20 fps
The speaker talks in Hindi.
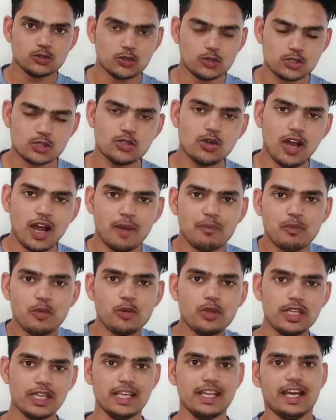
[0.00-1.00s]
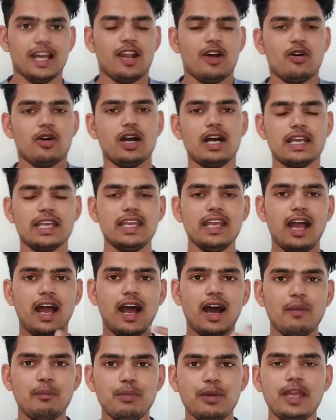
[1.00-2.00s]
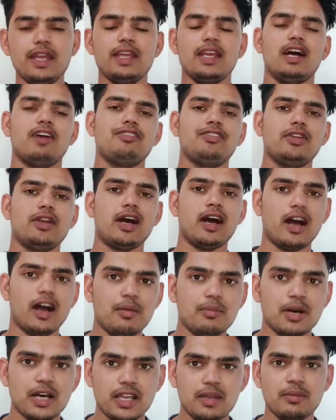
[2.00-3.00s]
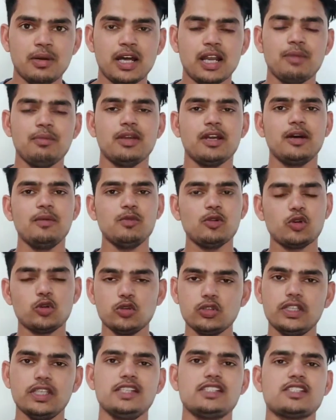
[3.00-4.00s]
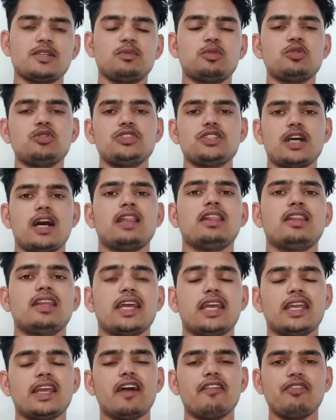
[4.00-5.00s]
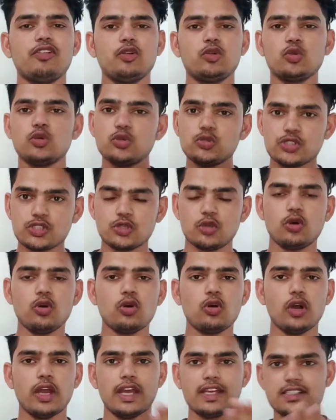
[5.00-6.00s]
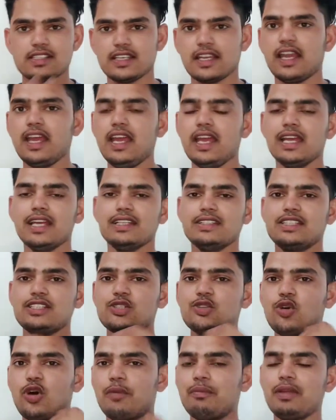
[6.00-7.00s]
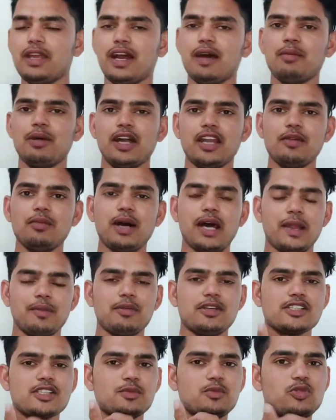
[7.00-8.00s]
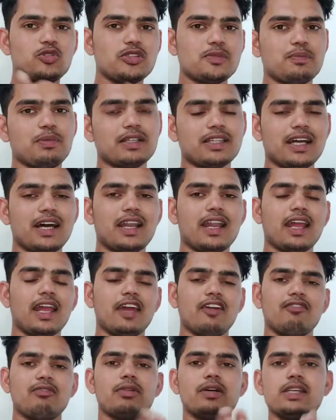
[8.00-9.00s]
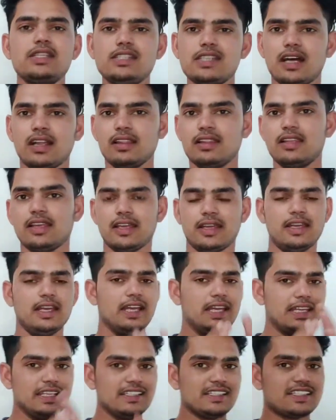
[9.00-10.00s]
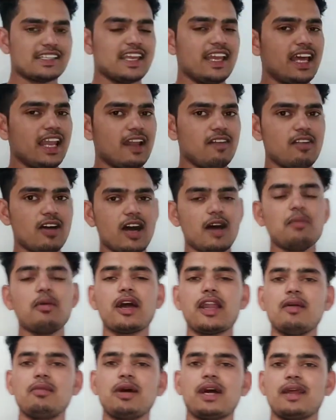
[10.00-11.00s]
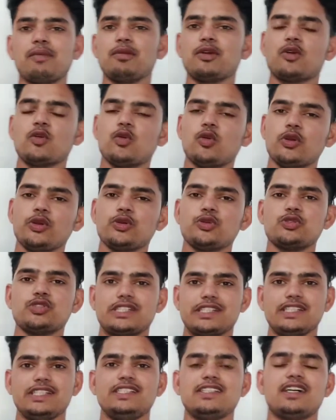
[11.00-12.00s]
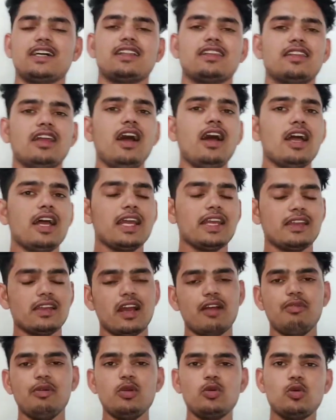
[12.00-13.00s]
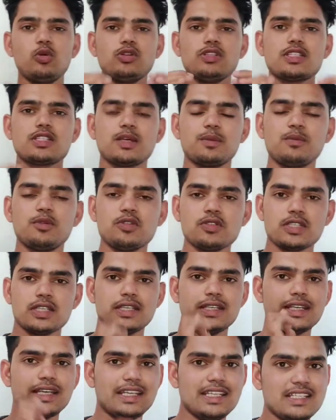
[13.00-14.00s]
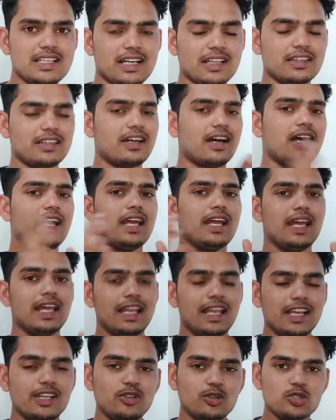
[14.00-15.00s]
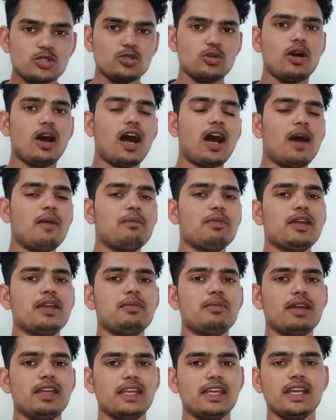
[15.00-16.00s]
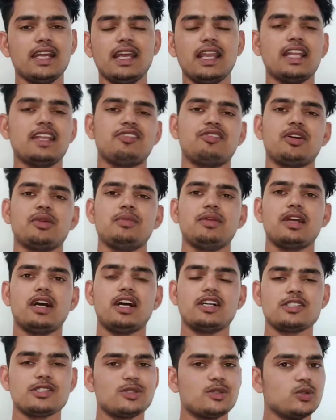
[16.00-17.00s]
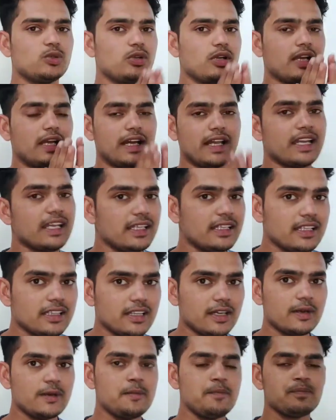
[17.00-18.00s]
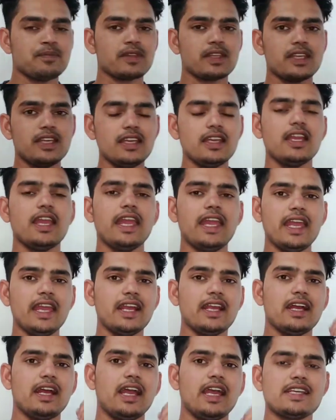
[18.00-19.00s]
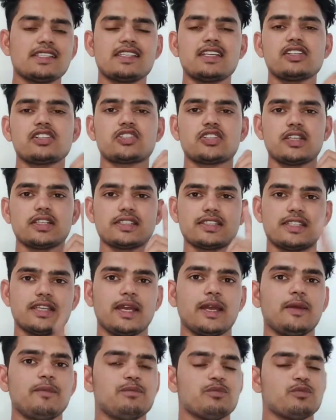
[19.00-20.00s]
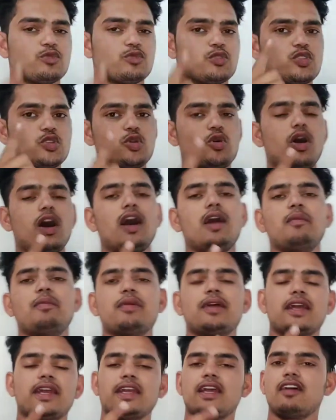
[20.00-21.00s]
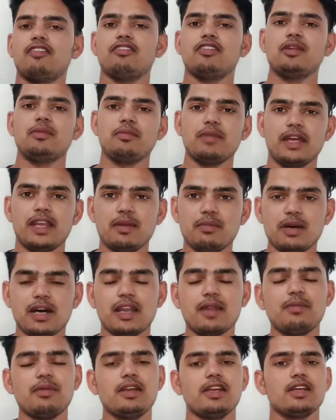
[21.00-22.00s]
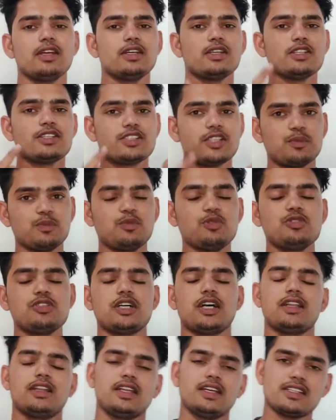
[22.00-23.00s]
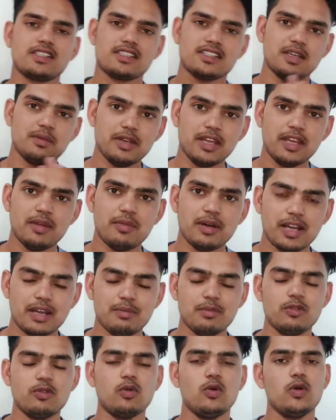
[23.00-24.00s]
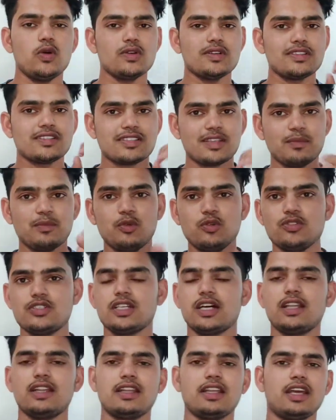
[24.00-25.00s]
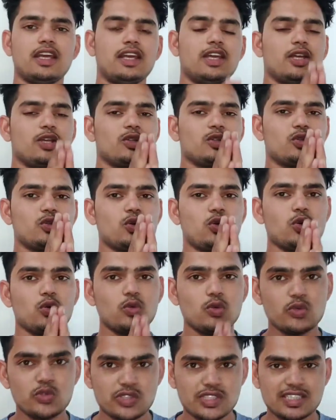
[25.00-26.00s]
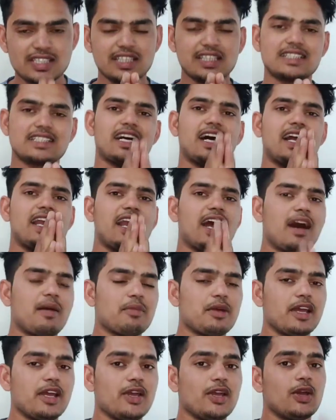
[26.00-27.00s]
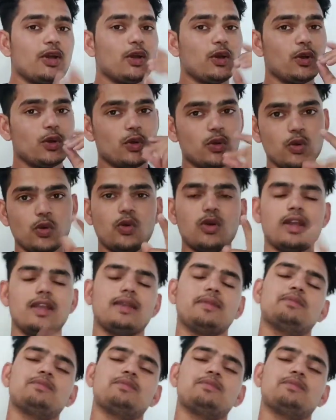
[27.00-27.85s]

दोस्तों आपको ये लग रहा होगा कि आपके या फिर हमारे बारे में हम खुद ही सब कुछ जानते हैं या फिर कुछ लोग ऐसे हैं जिनको हमने हमारे बारे में सब कुछ बता रखा है वही जानते हैं इसके अलावा हमारे बारे में कोई कुछ नहीं जानता या फिर कोई सब कुछ नहीं जानता लेकिन दोस्तों आपकी मैं ये गलतफहमी आज दूर कर ही देता हूँ कि एक ऐसा शख्स है जो आपके या फिर मेरे बारे में सब कुछ जानता है सबके बारे में वो सब कुछ जानता है तो उस शख्स का नाम है गूगल